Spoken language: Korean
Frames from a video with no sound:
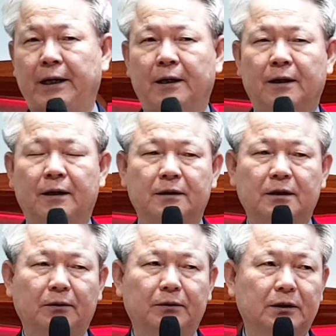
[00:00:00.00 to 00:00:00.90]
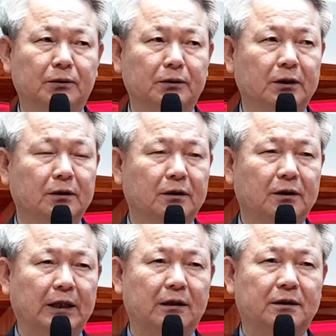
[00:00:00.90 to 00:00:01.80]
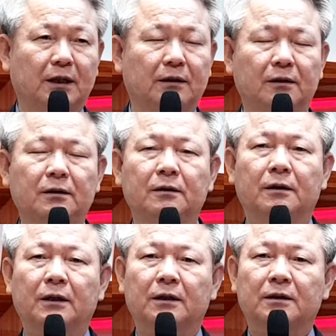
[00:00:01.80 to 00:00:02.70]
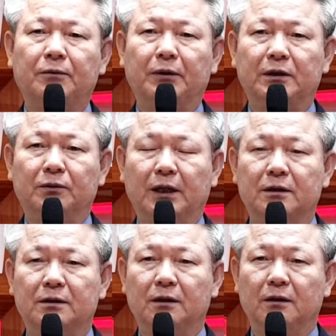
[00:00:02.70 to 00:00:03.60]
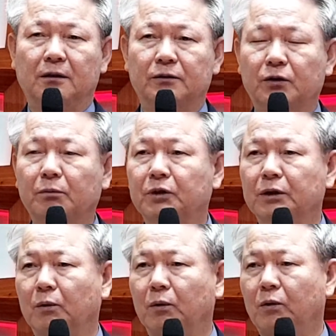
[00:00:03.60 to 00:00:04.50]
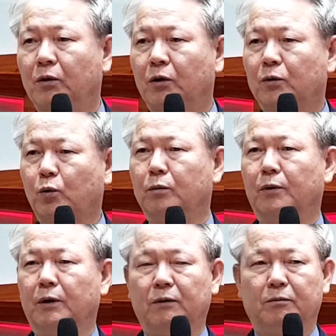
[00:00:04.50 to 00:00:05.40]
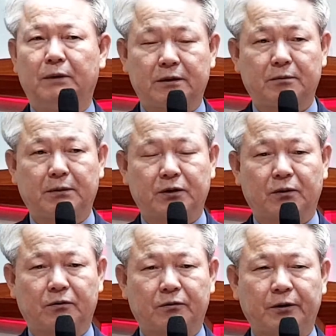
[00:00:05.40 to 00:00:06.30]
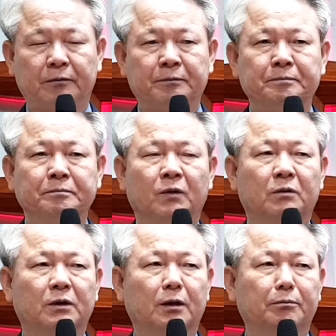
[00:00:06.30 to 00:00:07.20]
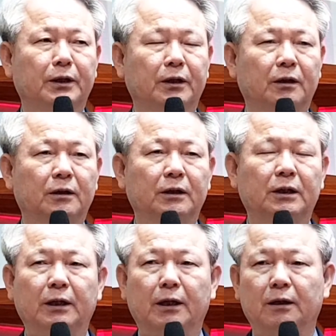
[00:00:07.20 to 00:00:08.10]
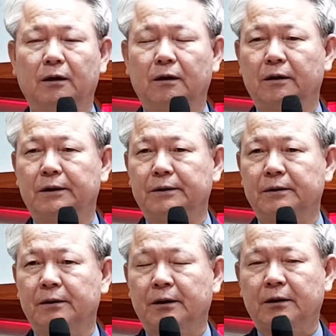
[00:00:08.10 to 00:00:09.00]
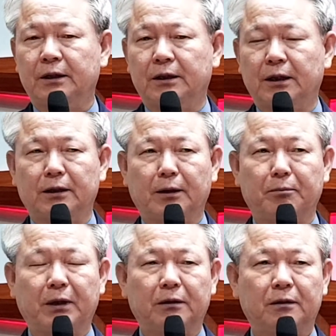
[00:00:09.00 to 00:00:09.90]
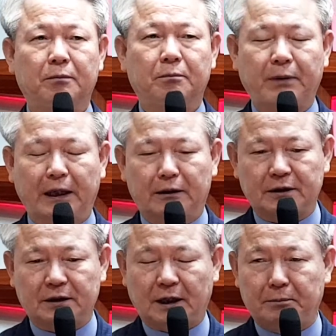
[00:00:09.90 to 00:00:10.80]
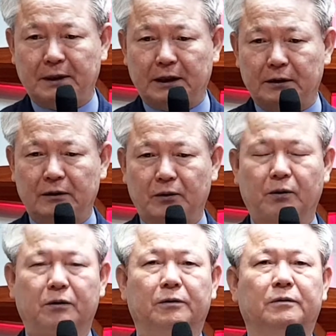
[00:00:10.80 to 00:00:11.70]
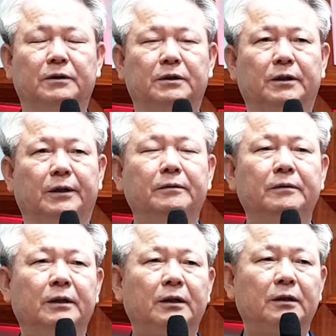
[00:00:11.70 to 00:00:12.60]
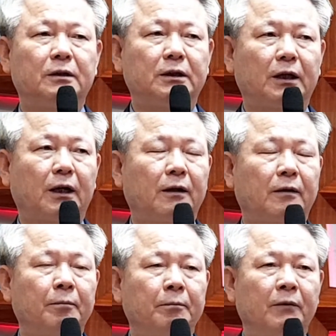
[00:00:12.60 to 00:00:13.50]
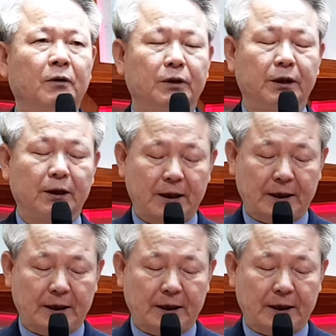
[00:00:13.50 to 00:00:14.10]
사회적인 약자들, 사회적 약자들을 섬기고 돌보라고 말씀하셨고요. 그 다음에 일양 일양이란 말은 반드시 한 방향으로 그런 뜻이에요. 일양 우리가